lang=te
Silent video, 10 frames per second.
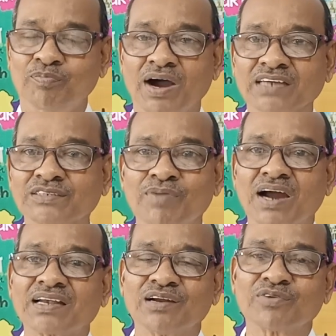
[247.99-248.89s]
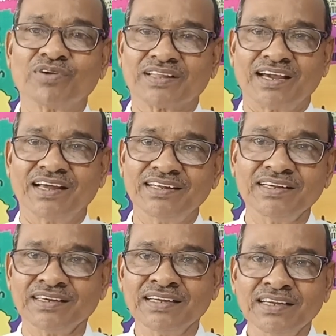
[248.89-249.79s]
భాష మాట్లాడకూడదు కానీ
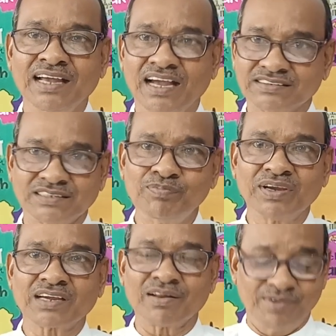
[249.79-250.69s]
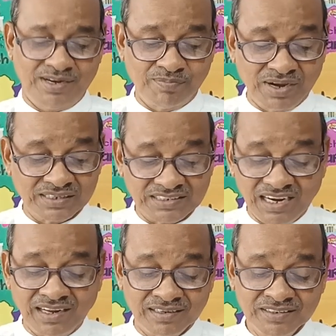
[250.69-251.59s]
అసభ్యకరమైన భాష
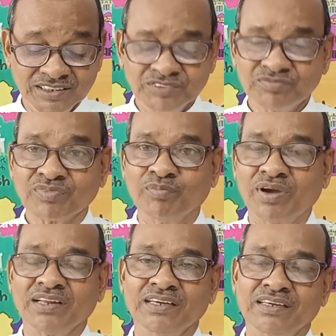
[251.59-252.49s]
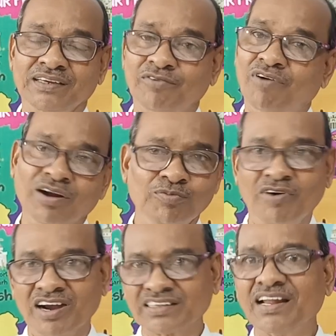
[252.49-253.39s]
మరి వాళ్ళు
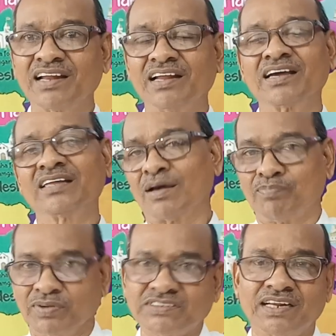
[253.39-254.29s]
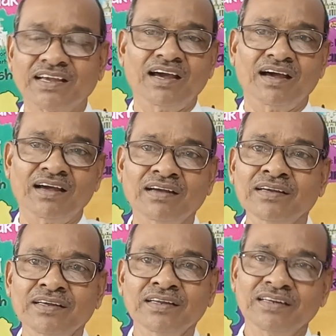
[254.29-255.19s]
వాడుతున్నారు కనుక తప్పనిసరిగా
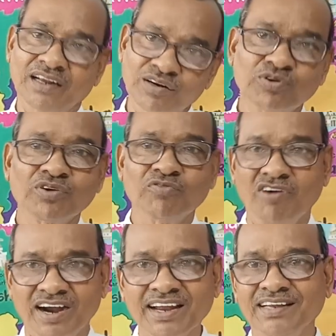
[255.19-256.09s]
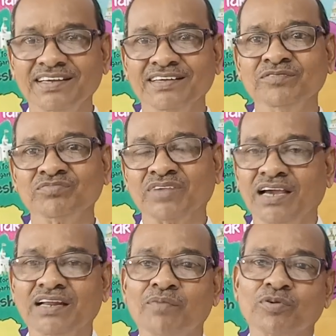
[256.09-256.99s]
నేను కూడా వాడాలి
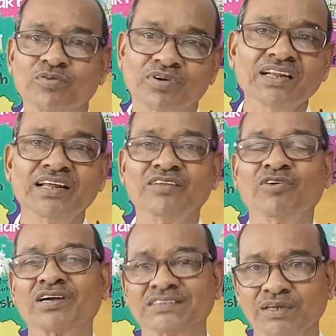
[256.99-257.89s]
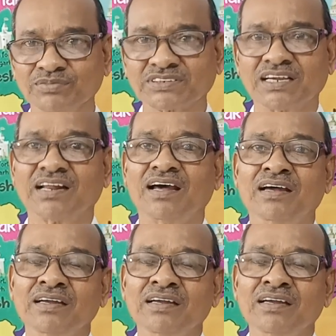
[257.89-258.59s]
అయినప్పుడు కూడా నేను ఒక సంస్కార